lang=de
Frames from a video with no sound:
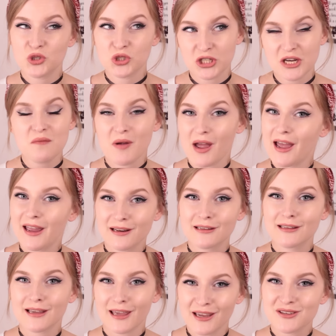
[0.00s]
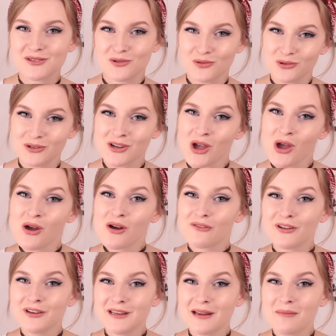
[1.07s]
sie steht mir eigentlich recht gut.
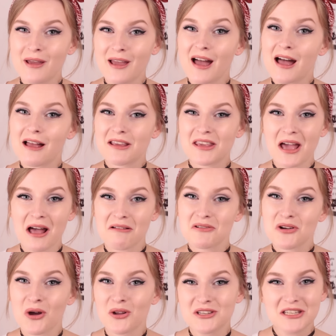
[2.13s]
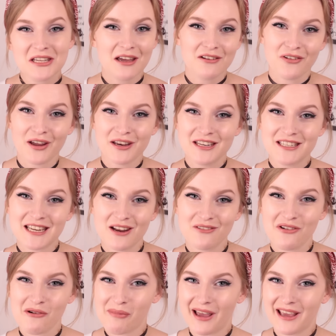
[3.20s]
Von dem her, ja, konnte ich einfach nicht dran
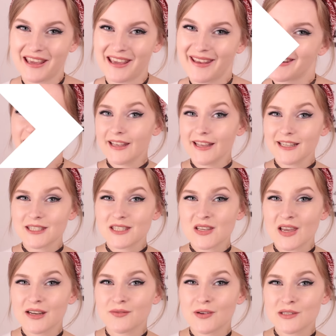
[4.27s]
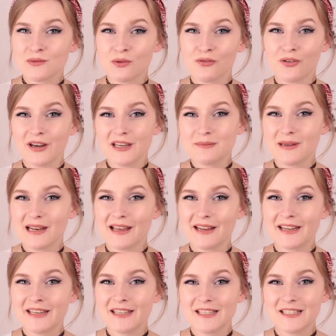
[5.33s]
vorbeigehen. Jetzt zu etwas, wovon ich mir
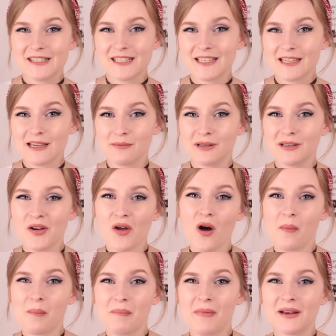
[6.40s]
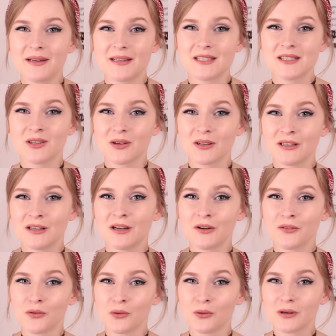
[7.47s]
leider nicht sicher bin, ob man das noch
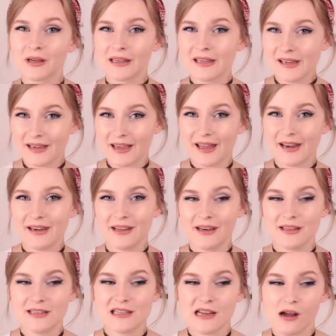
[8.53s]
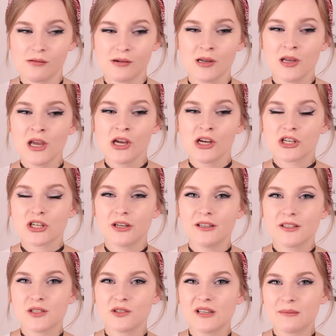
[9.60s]
irgendwo kriegen kann. Denn ich glaube,
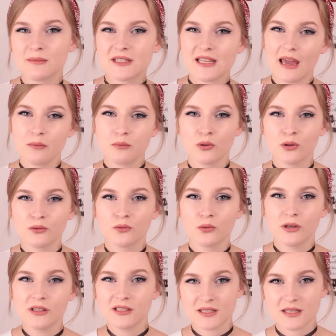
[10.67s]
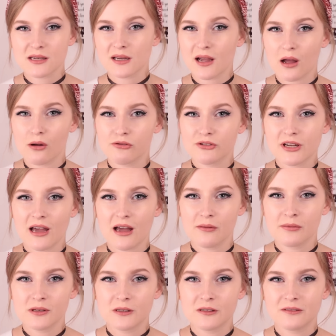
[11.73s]
schon zu dem Zeitpunkt Zeitpunkt, wo ich es gekauft
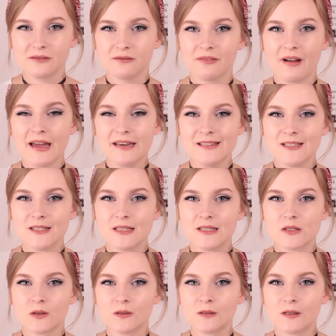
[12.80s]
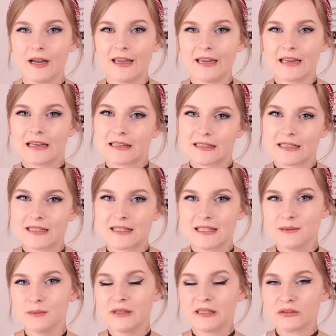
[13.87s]
habe, war die Saison eigentlich
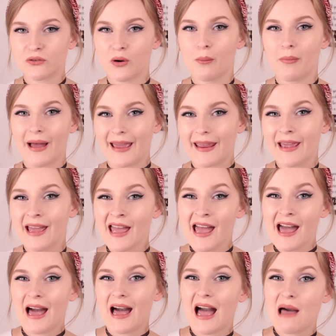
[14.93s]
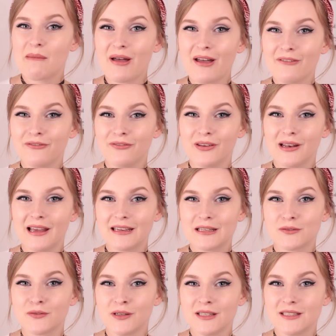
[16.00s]
ziemlich vorbei. Aber
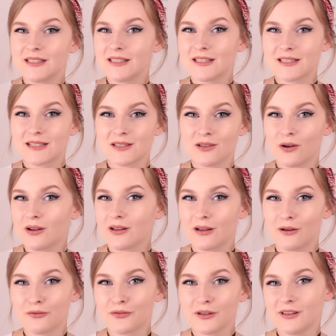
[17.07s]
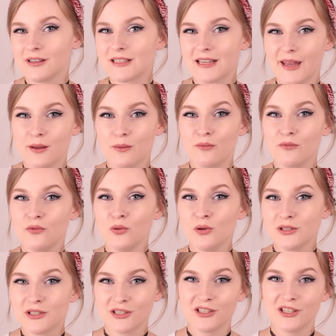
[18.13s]
vielleicht findet ihr es noch auf irgendeinem
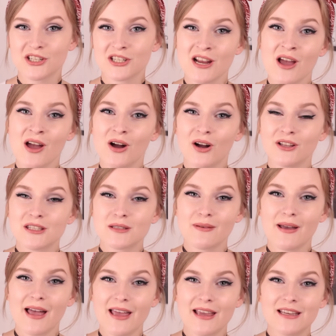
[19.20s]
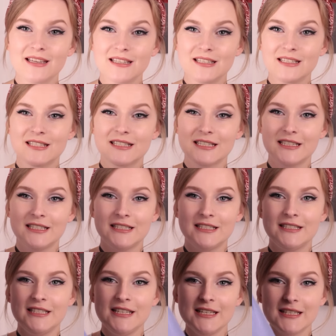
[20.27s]
Wühltisch. Und zwar ist
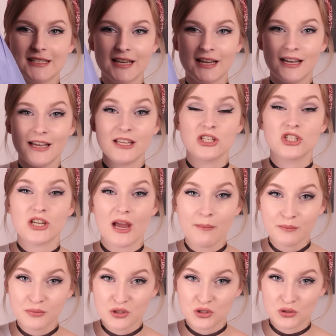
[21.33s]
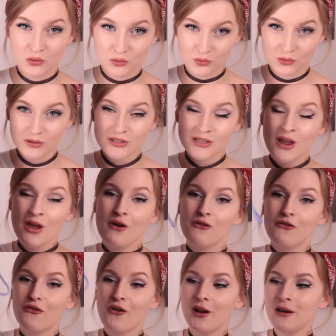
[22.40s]
dieser Jumpsuit
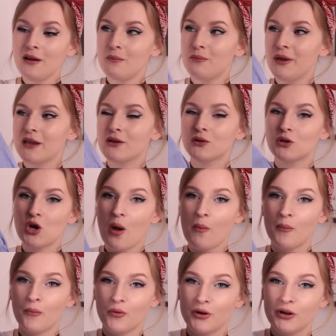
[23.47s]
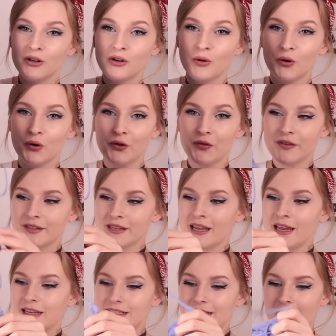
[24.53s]
von Pick und Kloppenburg und
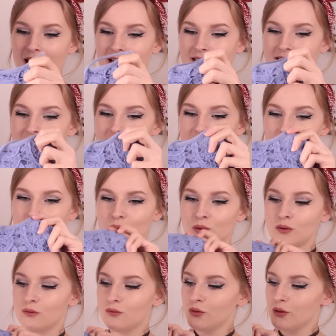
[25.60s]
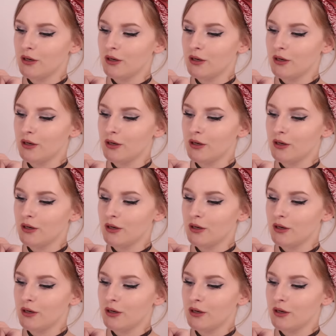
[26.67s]
der hat hier so ein